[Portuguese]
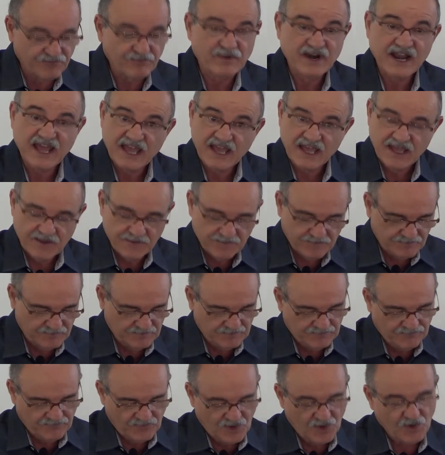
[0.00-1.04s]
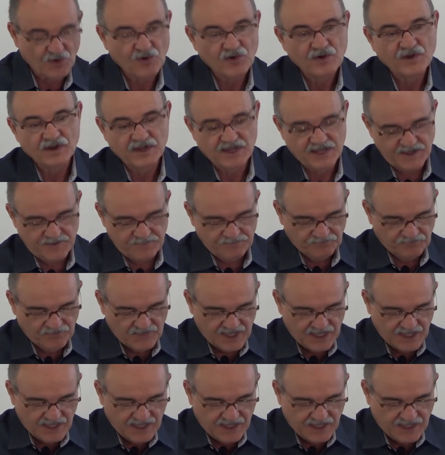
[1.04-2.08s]
Bré, né?
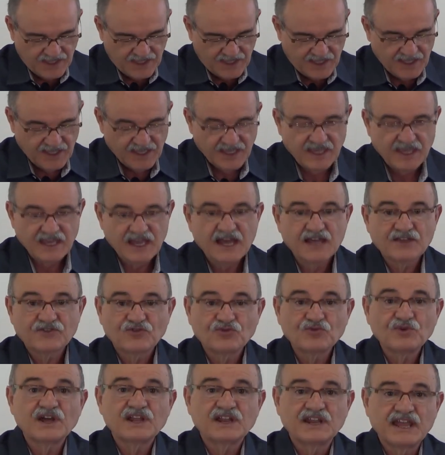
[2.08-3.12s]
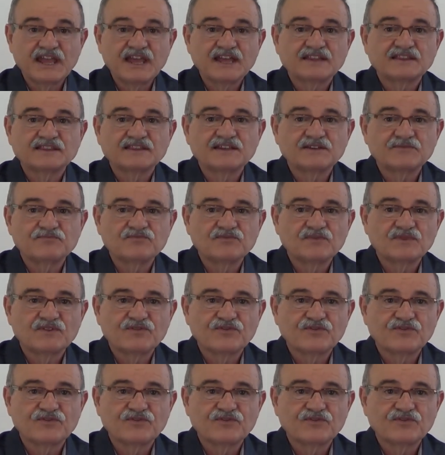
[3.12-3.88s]
em que a sua neta